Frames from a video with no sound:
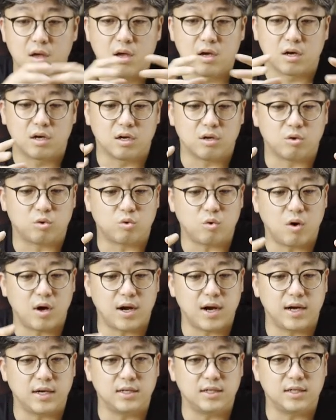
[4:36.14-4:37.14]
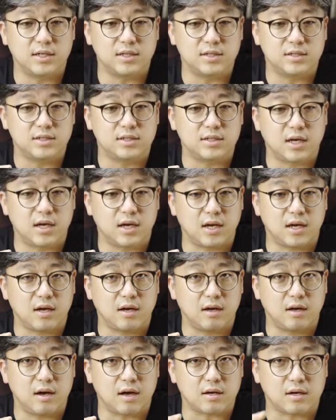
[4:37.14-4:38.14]
그리고 또 하나는
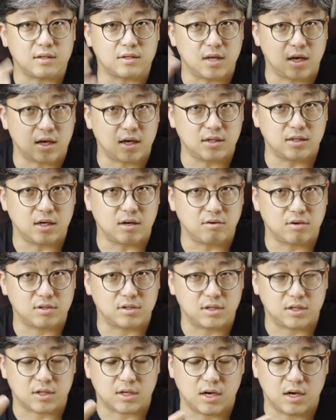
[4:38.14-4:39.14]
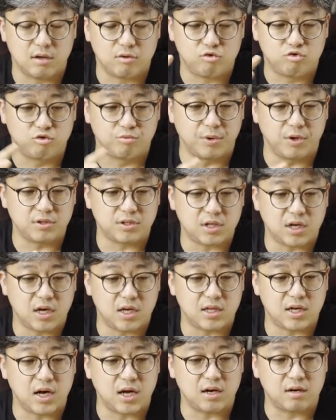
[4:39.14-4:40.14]
이제 아까 세 가지라고 했으니까두 번째 에
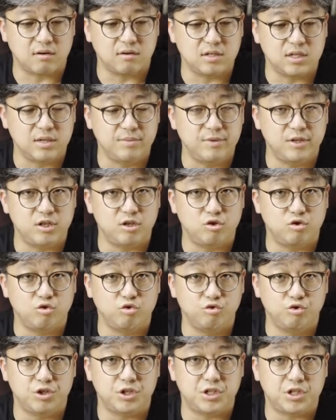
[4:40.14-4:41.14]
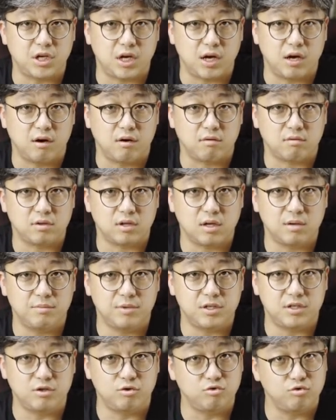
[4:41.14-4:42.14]
해당하는 건 이미지 유닛이에요. 근데
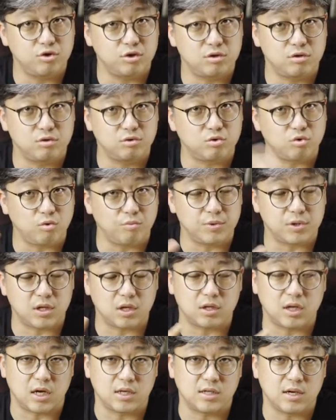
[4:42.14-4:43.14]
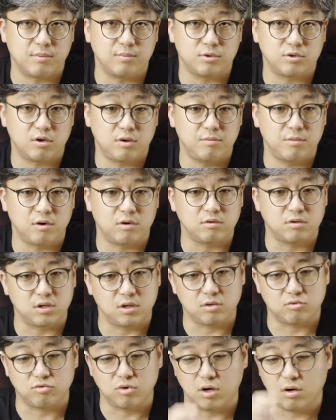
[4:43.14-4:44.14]
이미지 유닛은 조금 이따 다시 한번 설명을
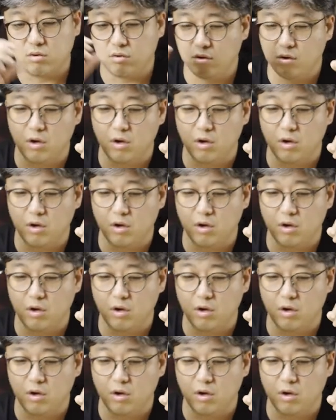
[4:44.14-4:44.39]
드리고요.